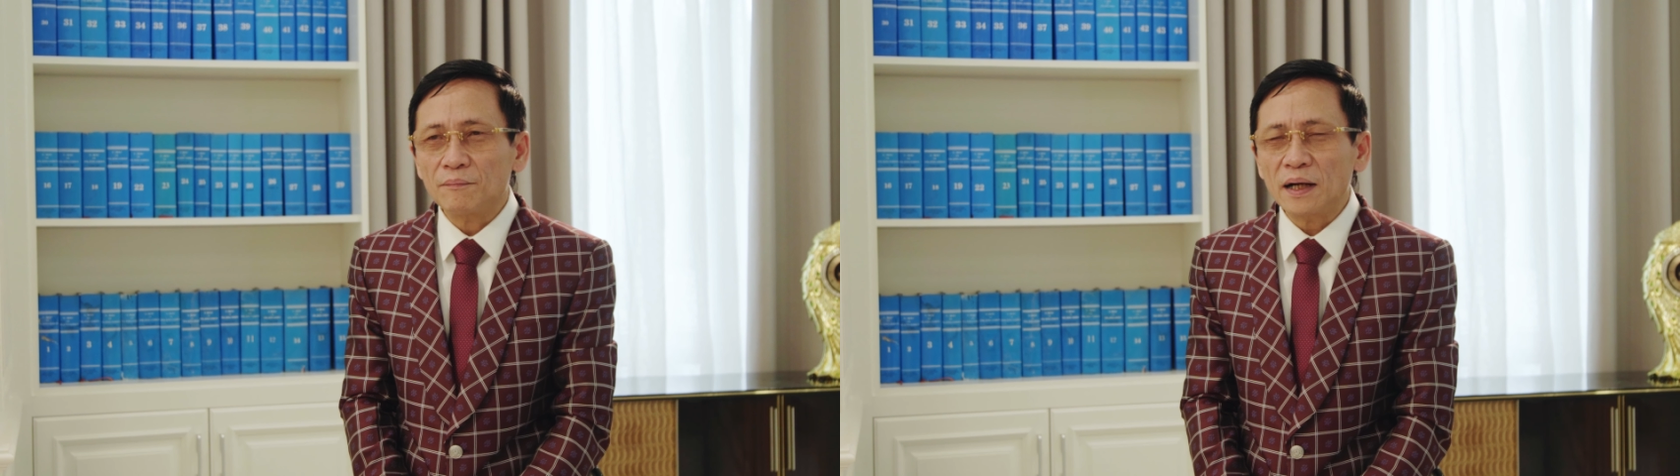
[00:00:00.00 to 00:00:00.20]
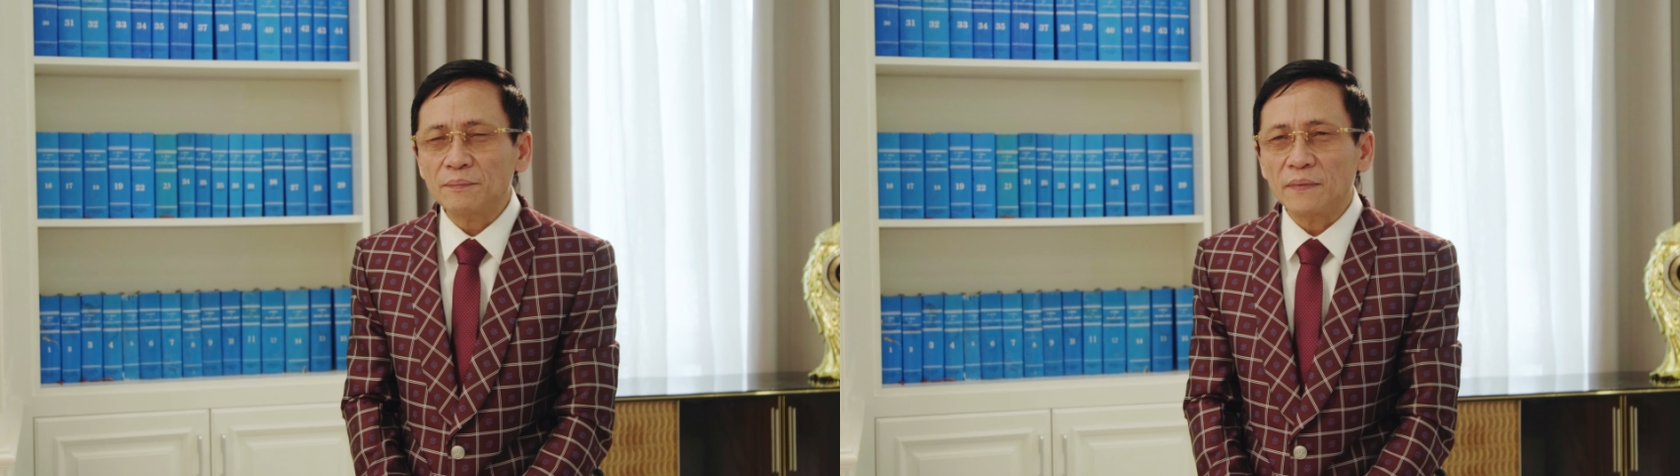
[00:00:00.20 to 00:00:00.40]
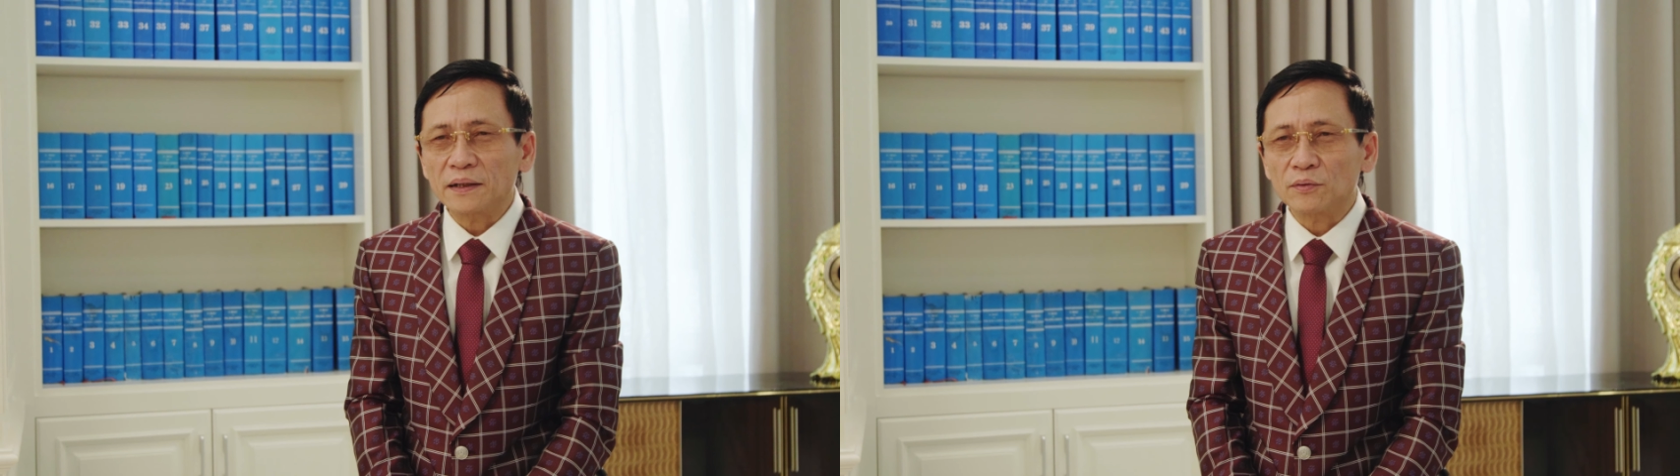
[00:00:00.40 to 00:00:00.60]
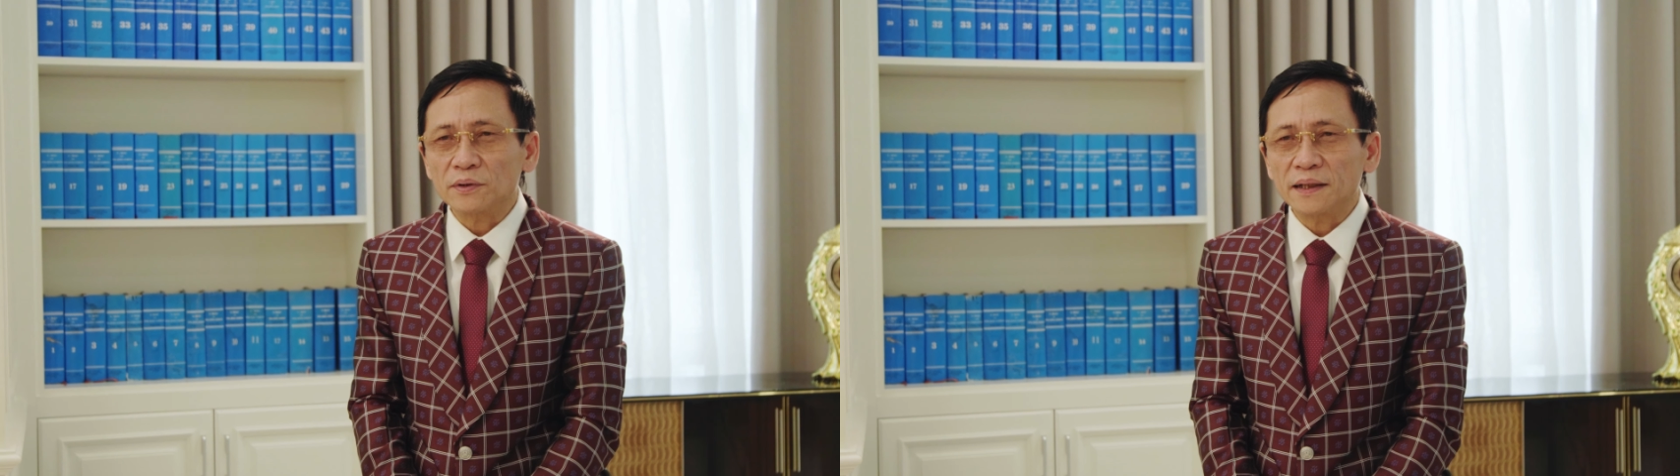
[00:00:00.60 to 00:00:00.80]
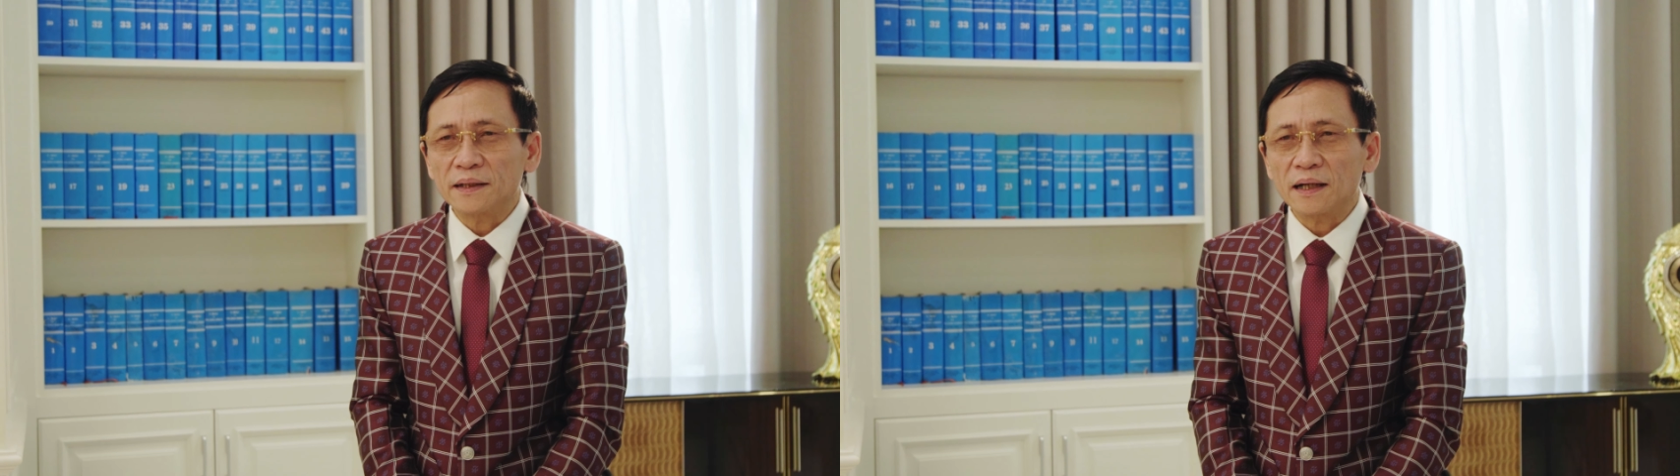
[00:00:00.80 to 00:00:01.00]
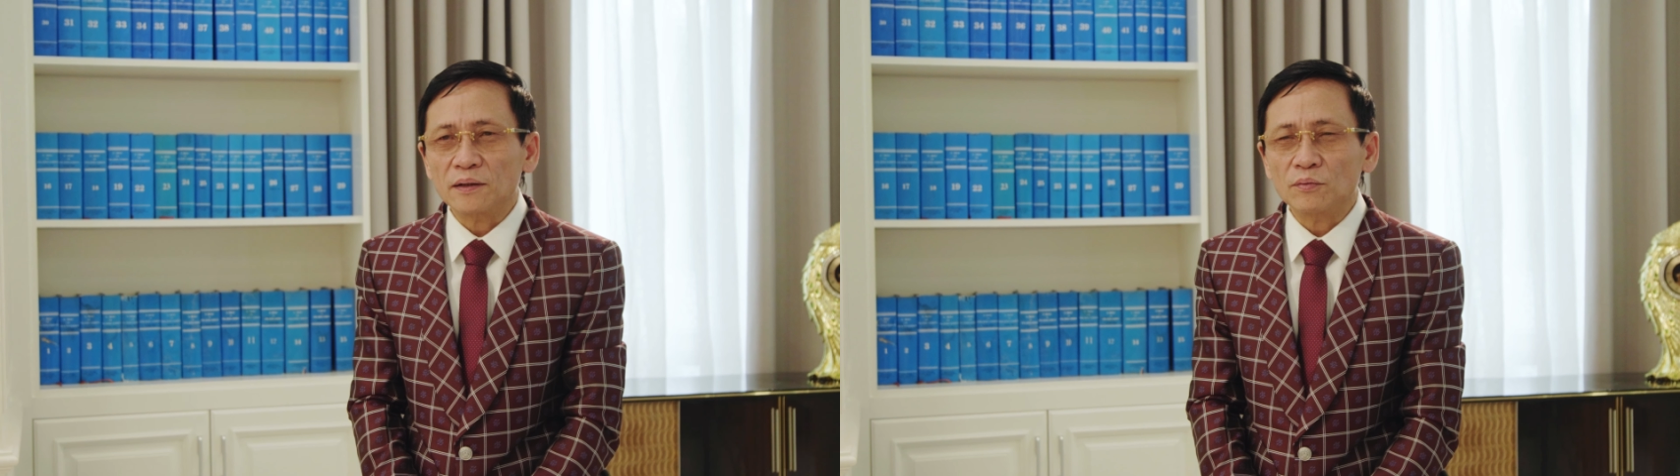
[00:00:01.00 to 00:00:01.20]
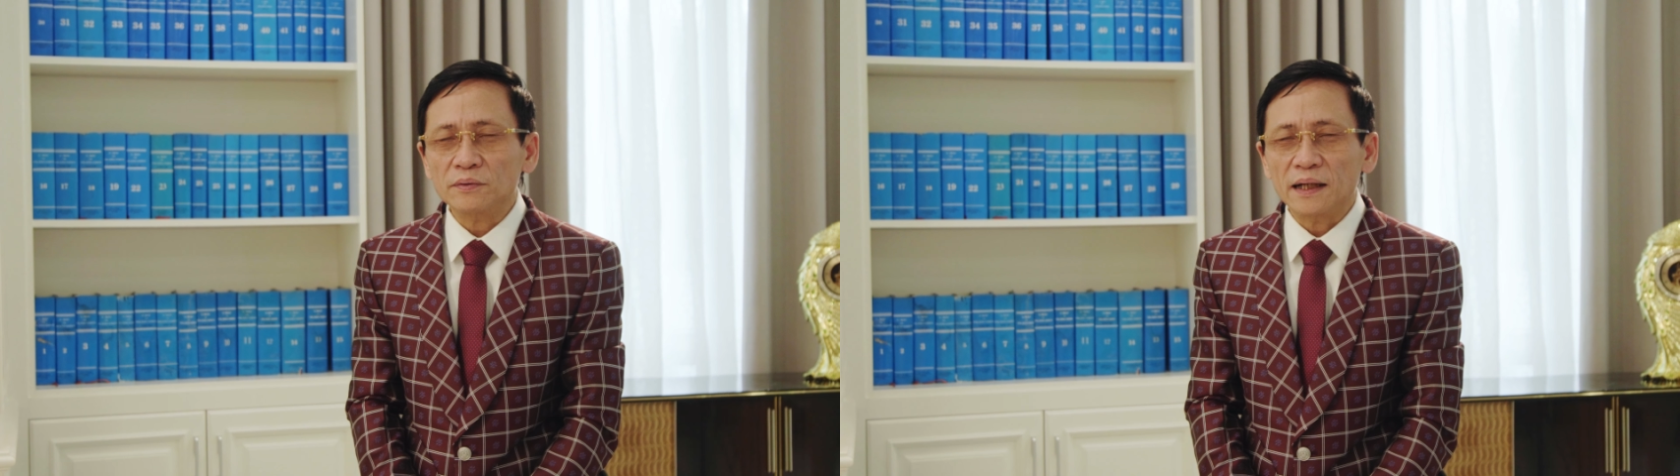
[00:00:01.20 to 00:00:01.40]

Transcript: bắt bạch thổ tinh đang đóng